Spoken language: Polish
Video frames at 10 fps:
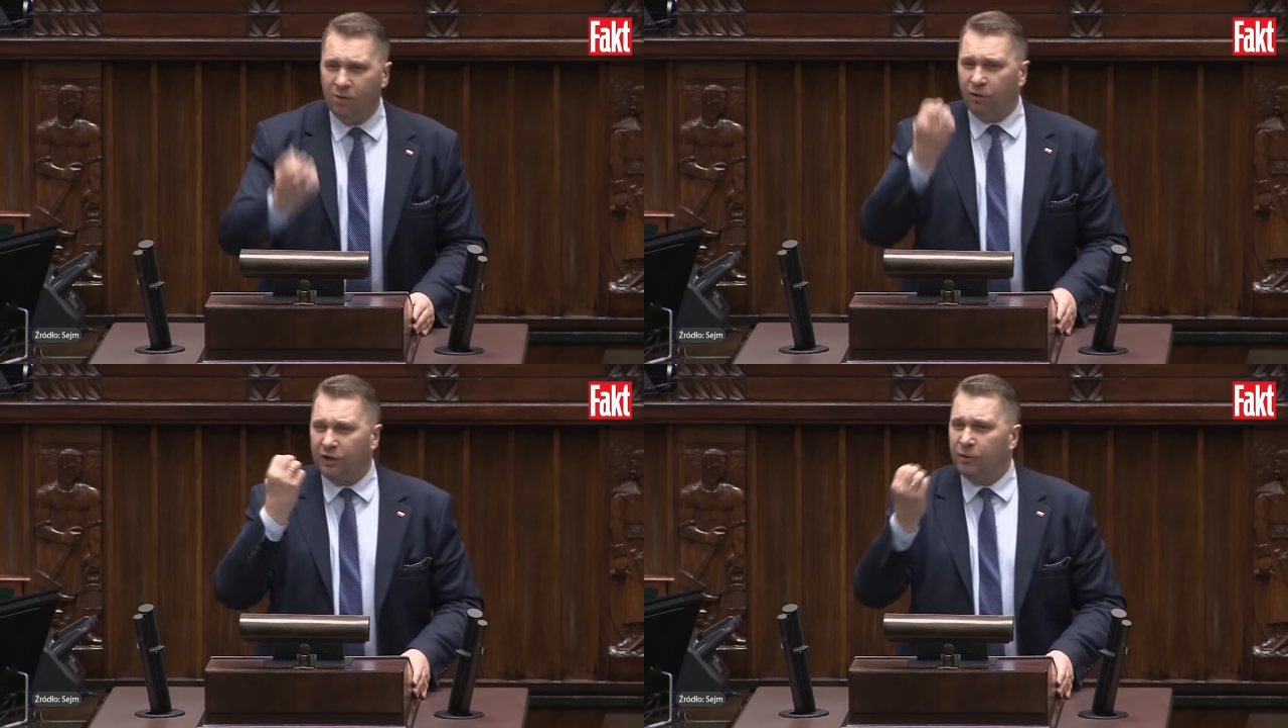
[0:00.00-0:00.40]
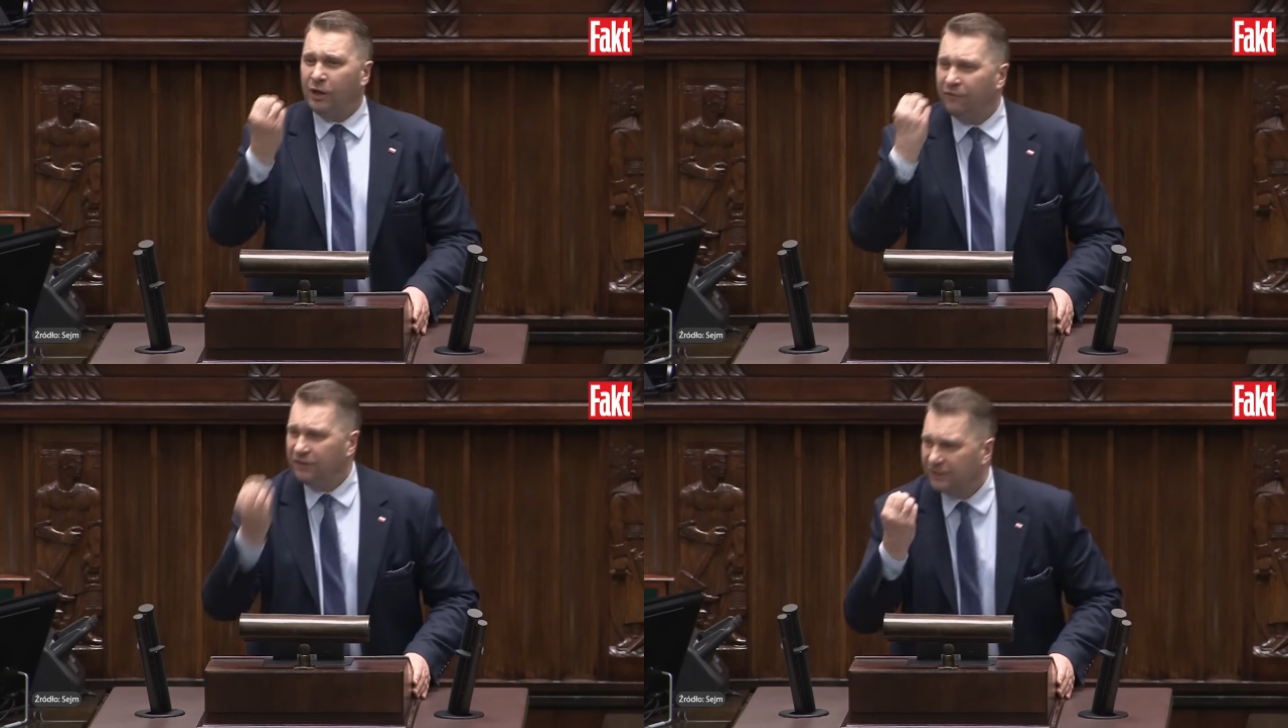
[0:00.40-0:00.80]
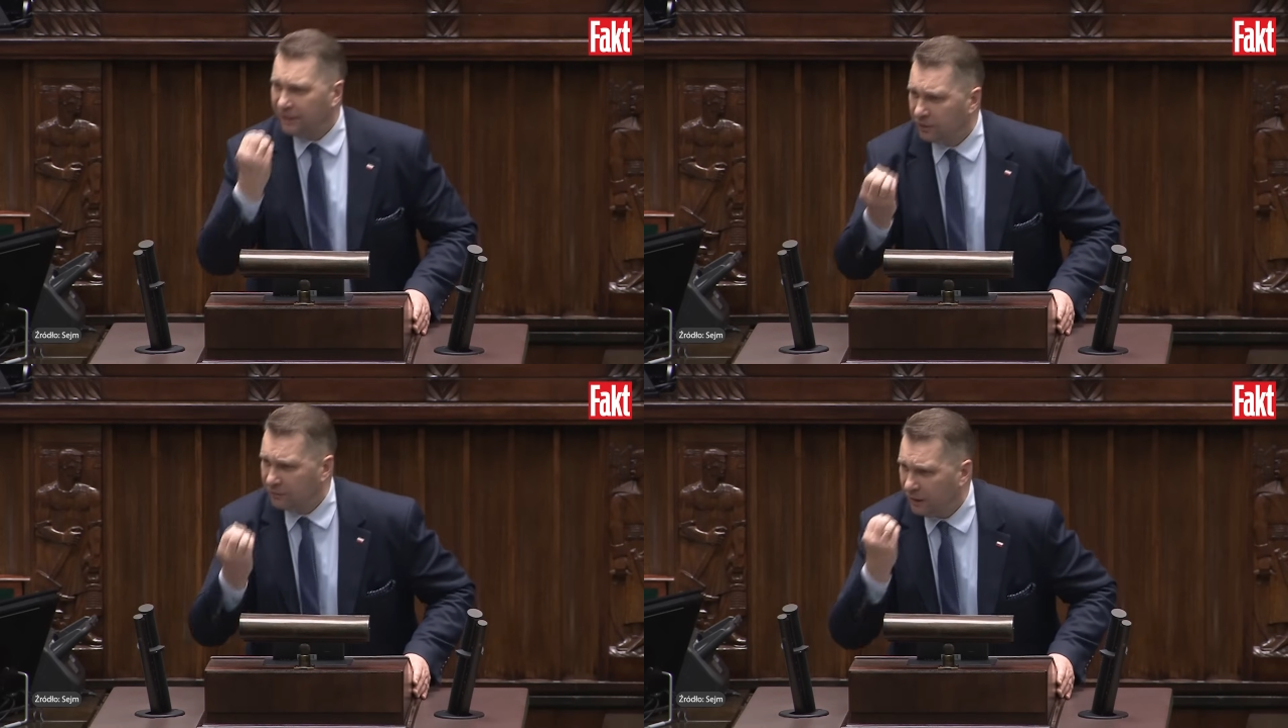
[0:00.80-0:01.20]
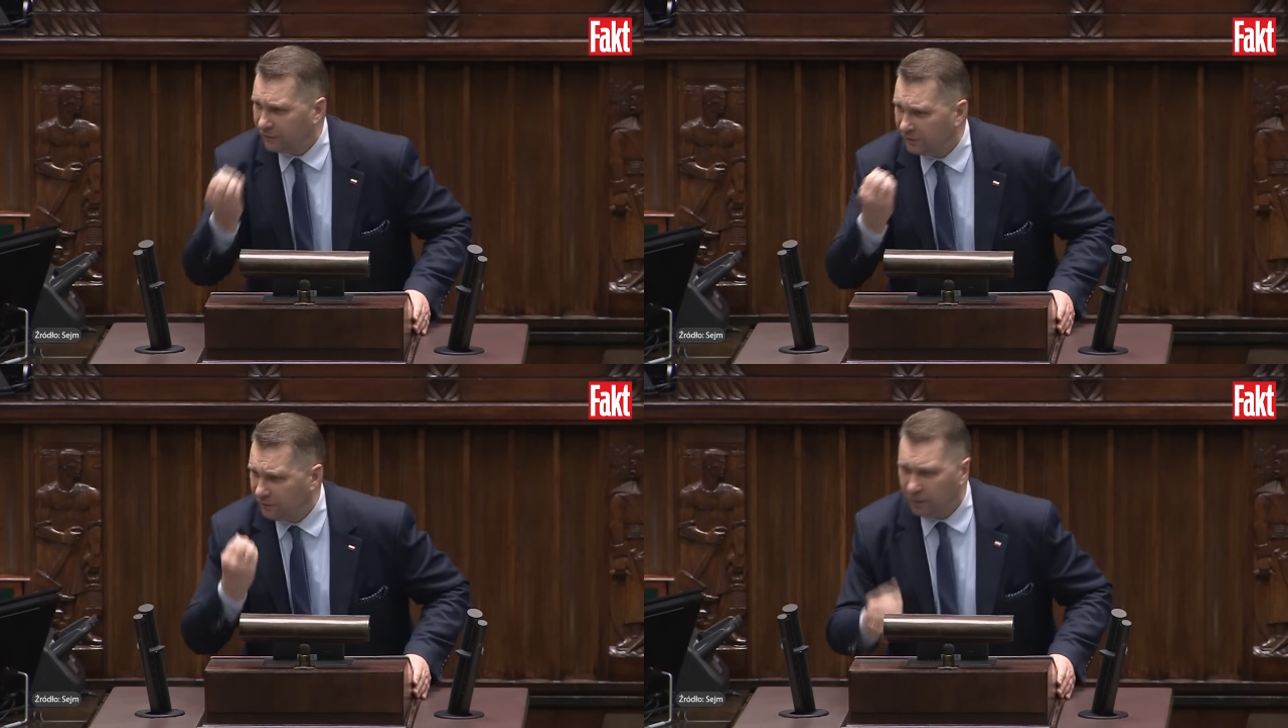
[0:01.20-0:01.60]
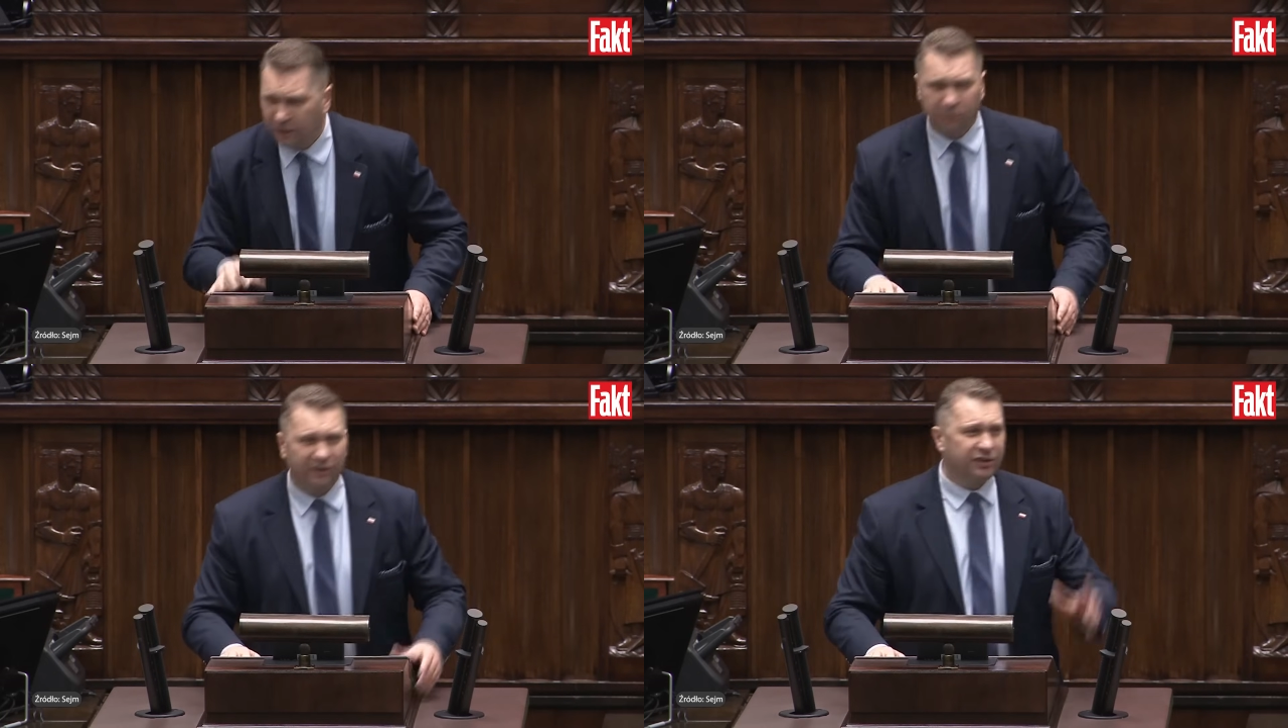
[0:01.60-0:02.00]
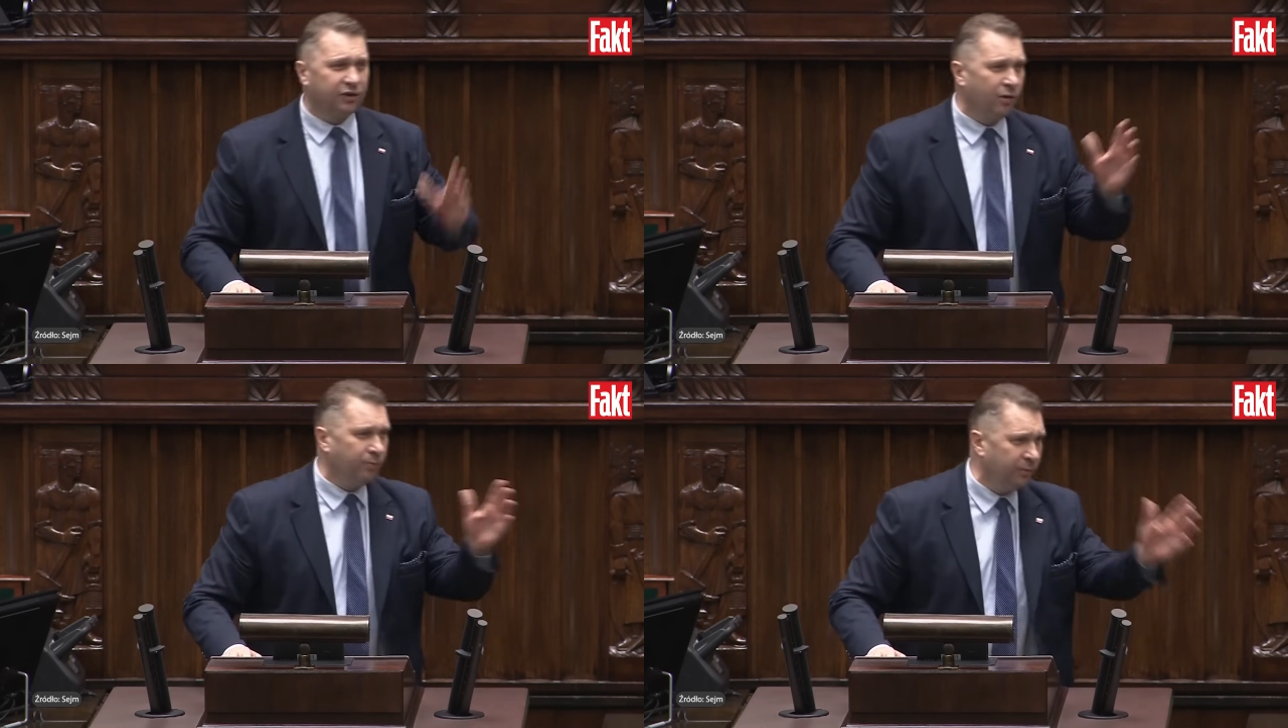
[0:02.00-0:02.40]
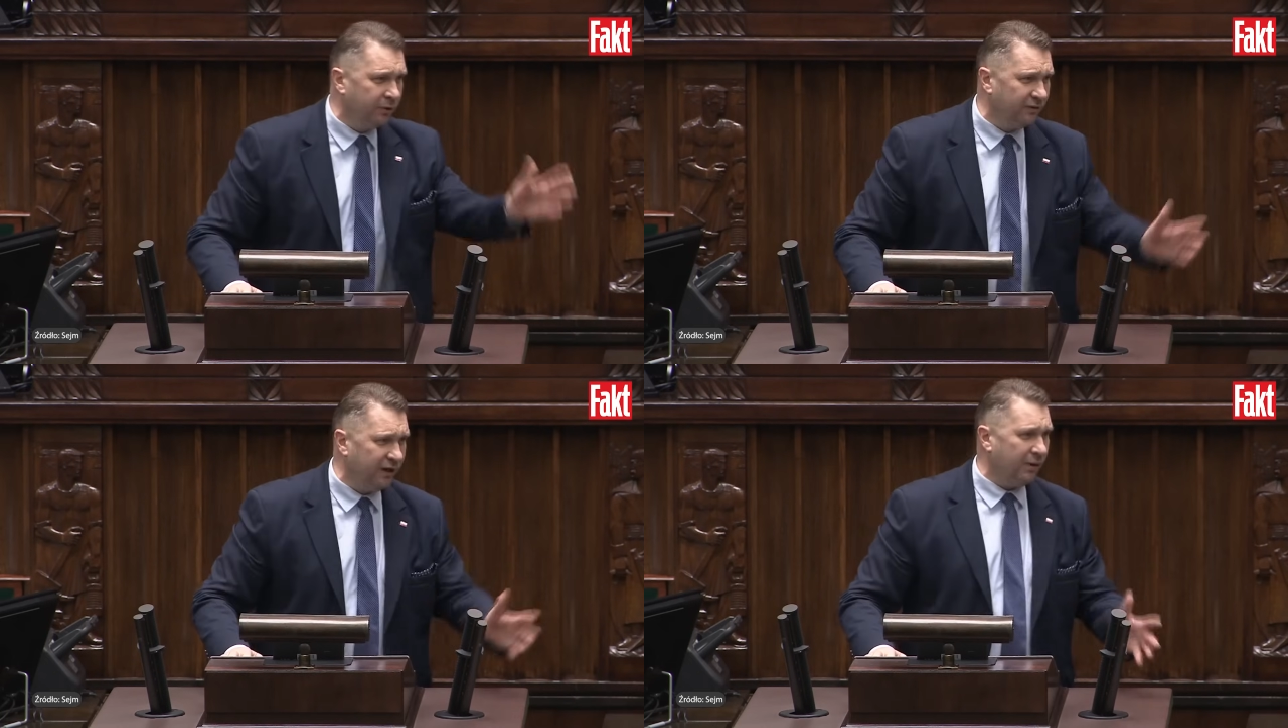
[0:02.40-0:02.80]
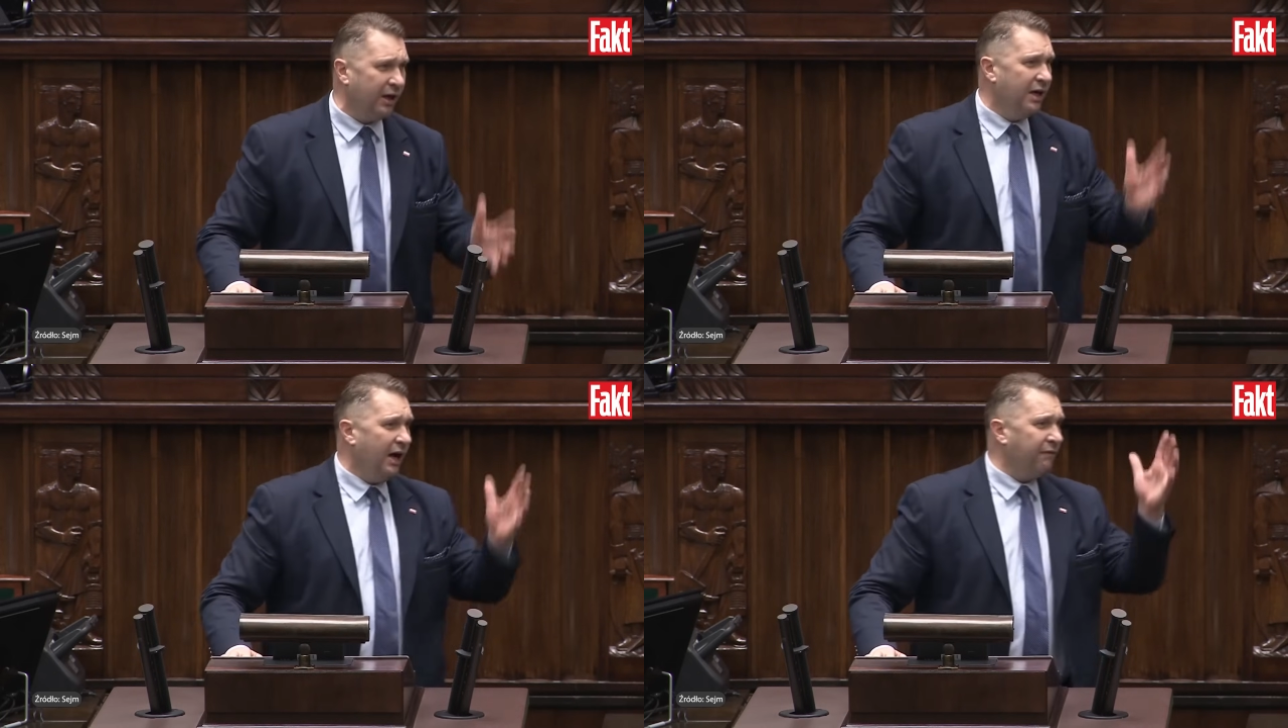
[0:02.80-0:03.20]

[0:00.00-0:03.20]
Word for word: bo gdyby ona wystartowała w tych wyborach, to by was skompromitowała,